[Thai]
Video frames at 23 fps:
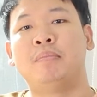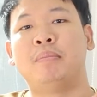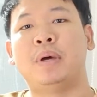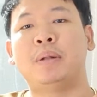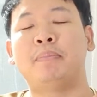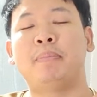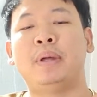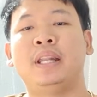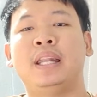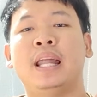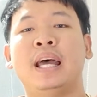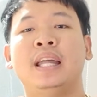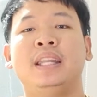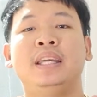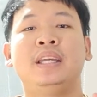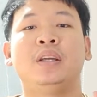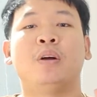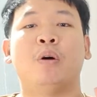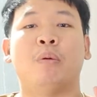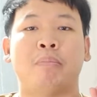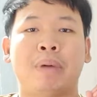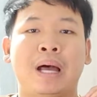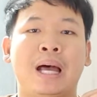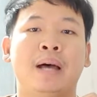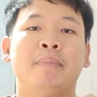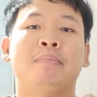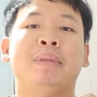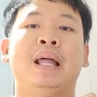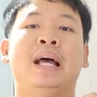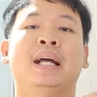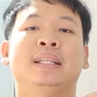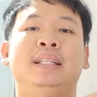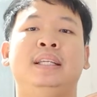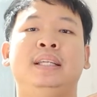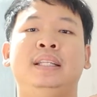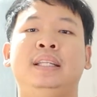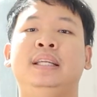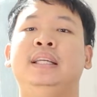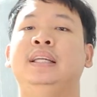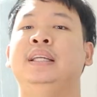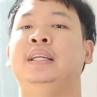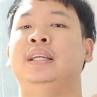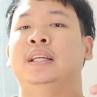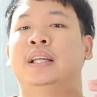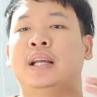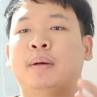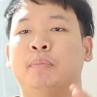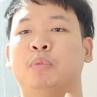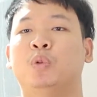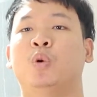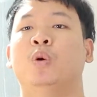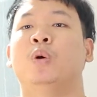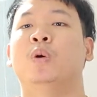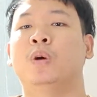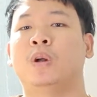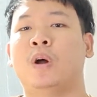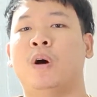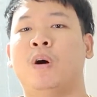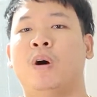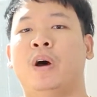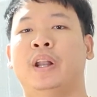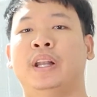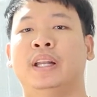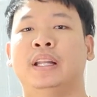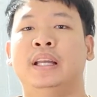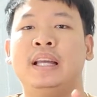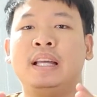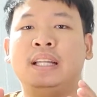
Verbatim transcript: มันเป็นหน้าที่ของภาพลักษณ์ที่ดีกับตัวองค์กร